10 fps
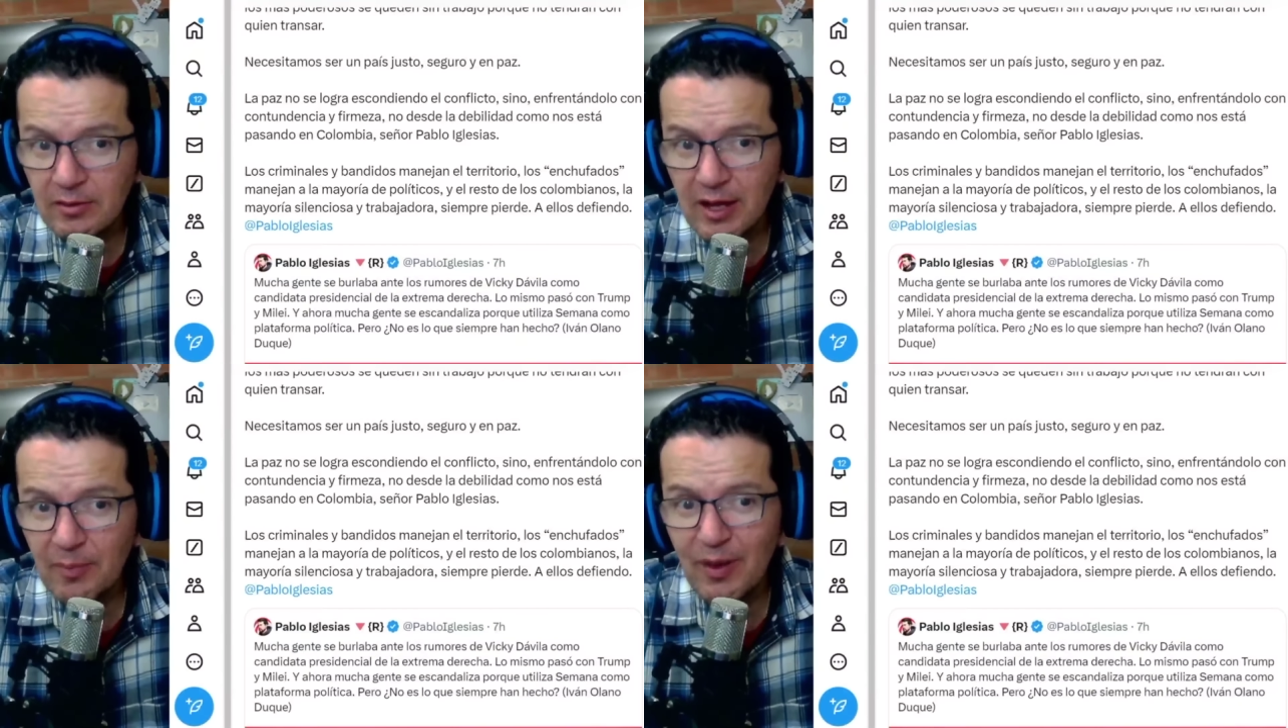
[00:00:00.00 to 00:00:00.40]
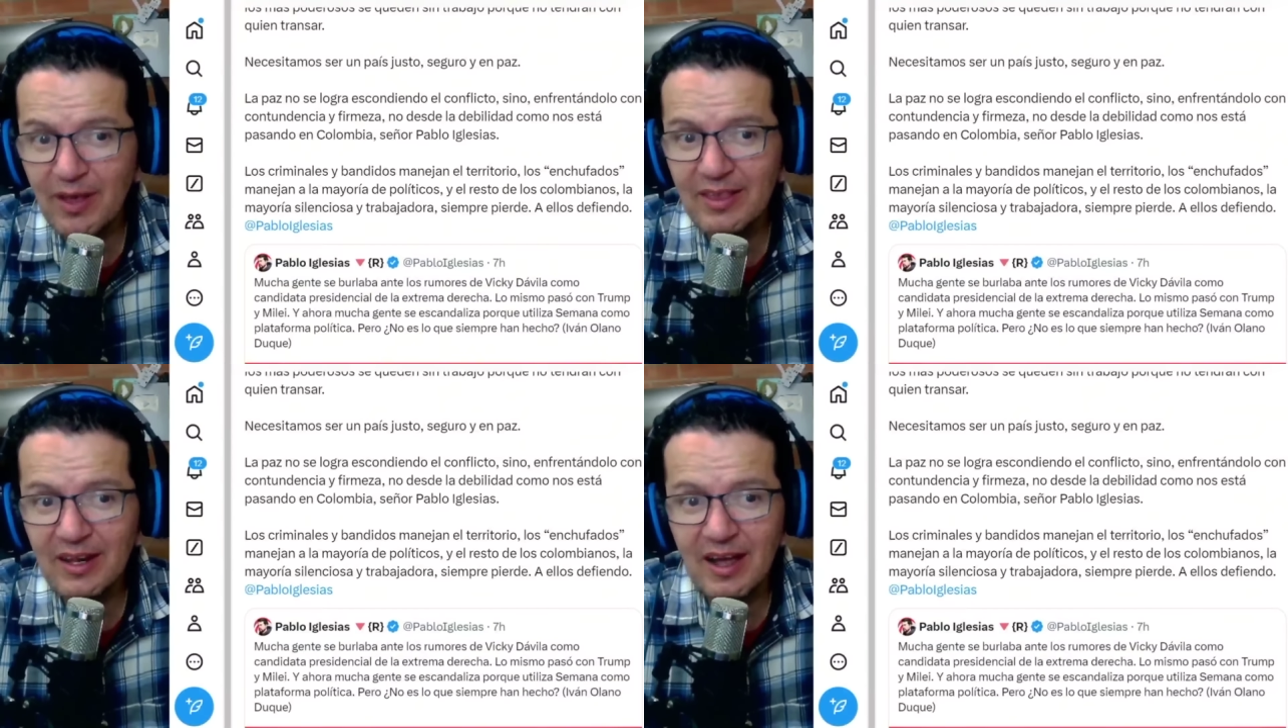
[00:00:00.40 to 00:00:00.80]
La que puede
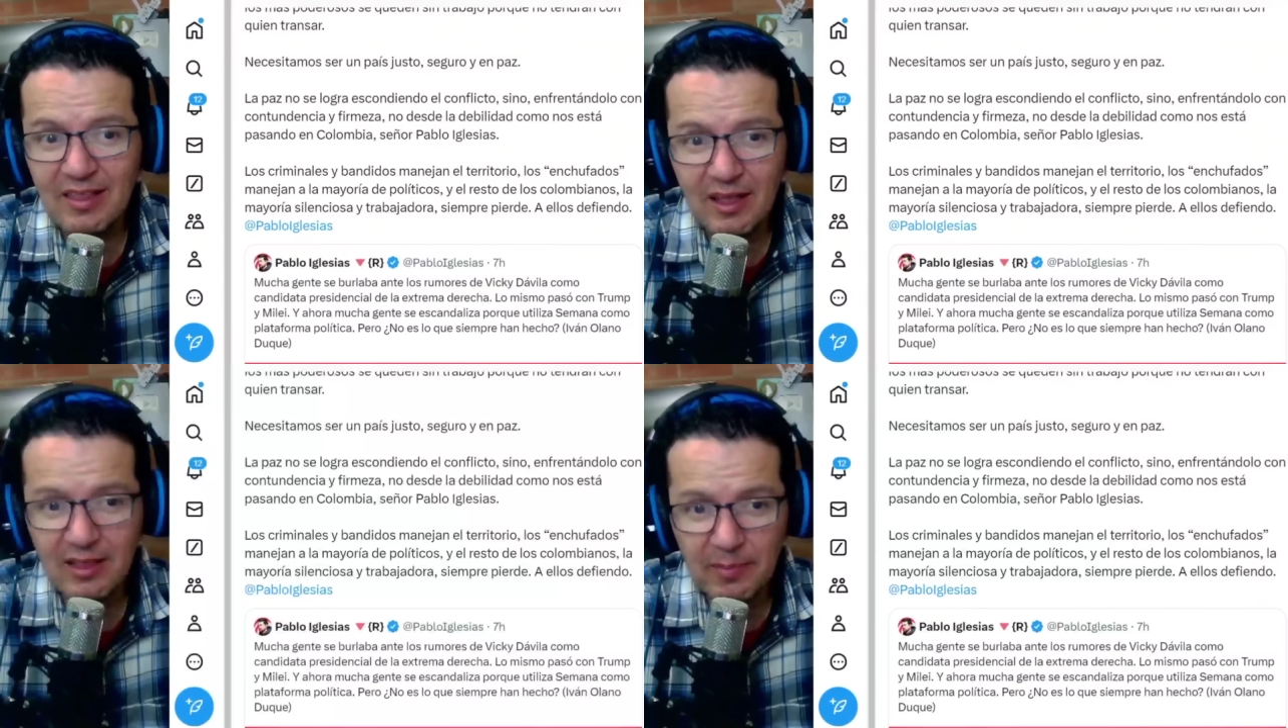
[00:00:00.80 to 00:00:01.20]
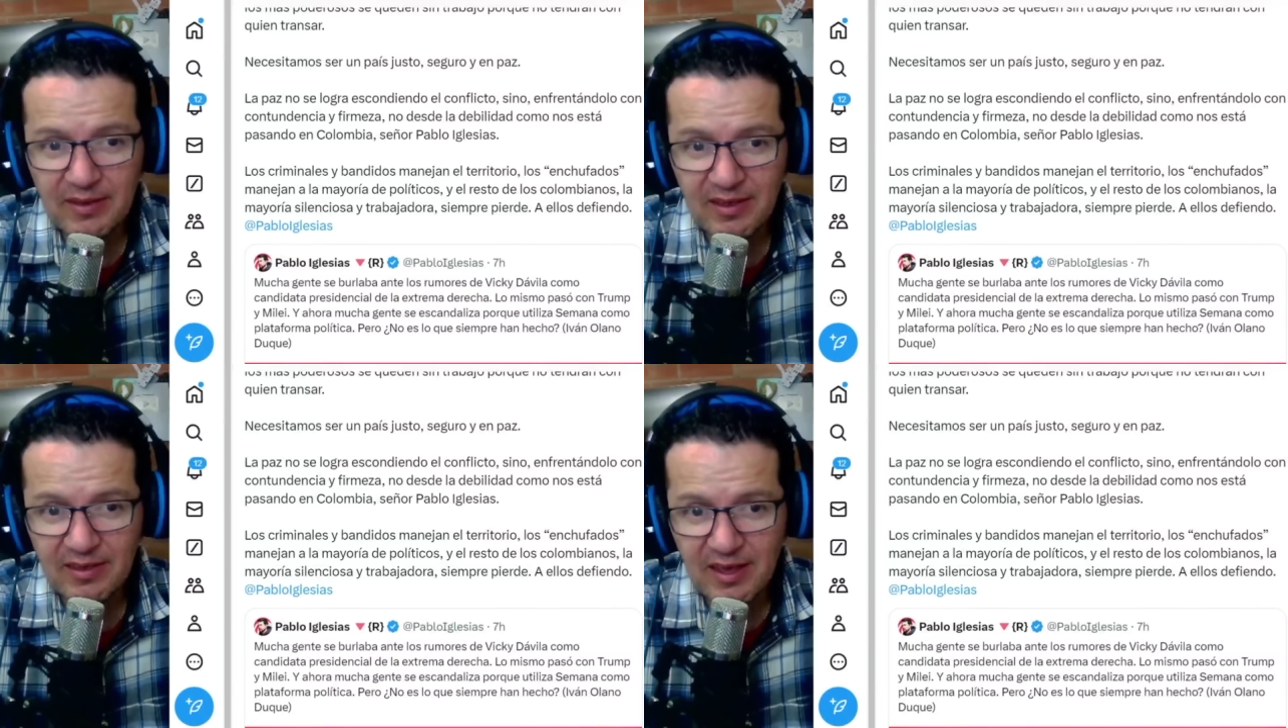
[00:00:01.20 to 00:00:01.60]
ser candidata
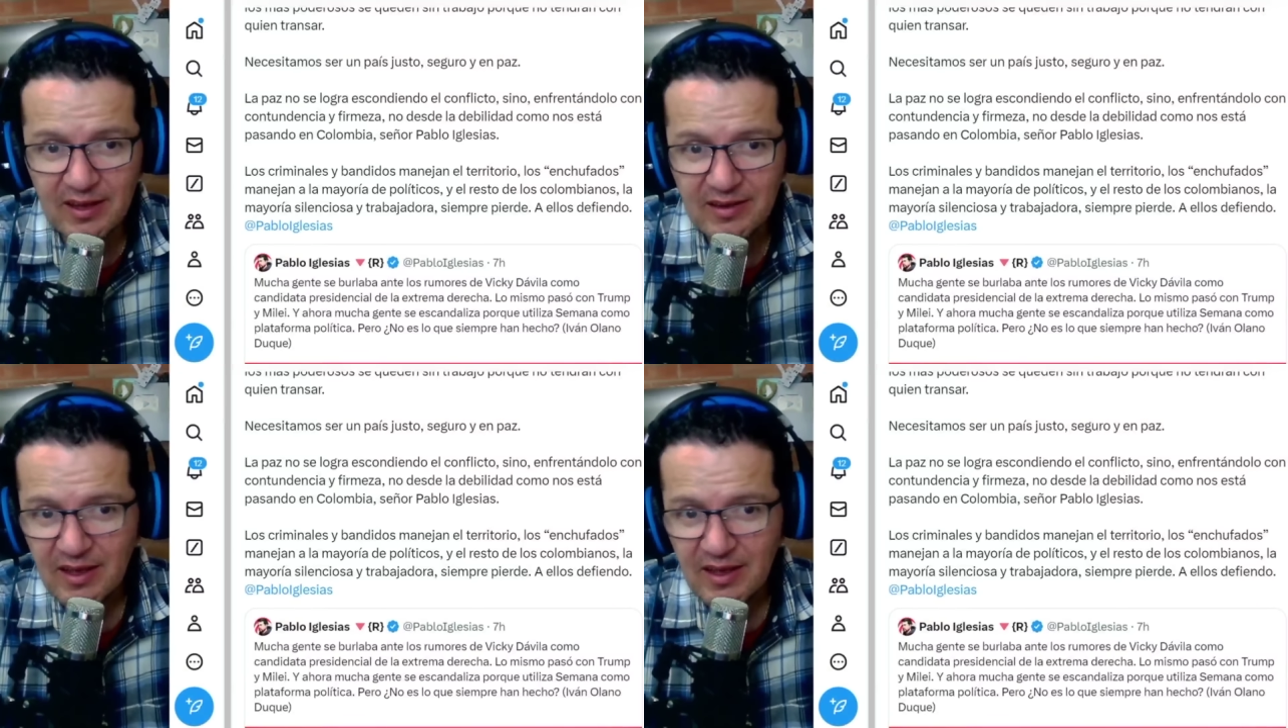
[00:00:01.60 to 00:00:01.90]
presidencial.